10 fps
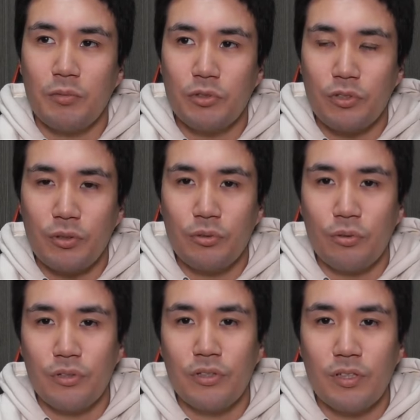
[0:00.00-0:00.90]
でもそれを
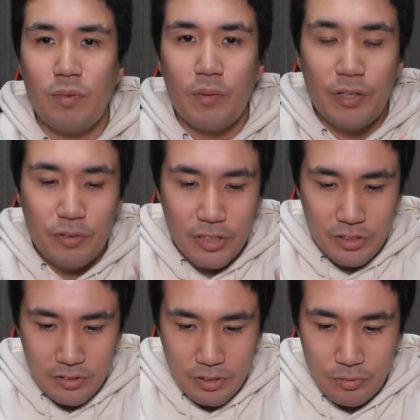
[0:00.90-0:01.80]
今までの基
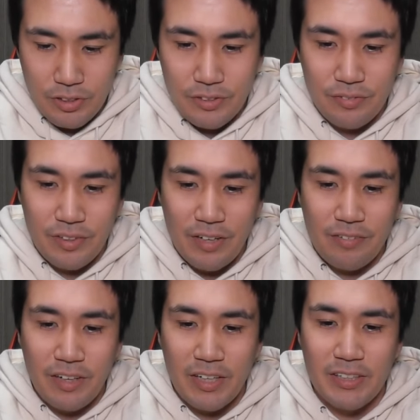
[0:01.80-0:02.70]
準で取ってくれ
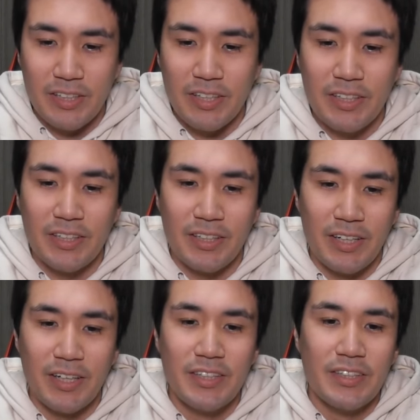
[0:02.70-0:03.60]
るわけではないか
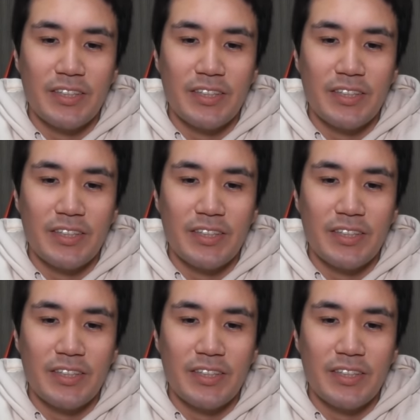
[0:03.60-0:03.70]
ら、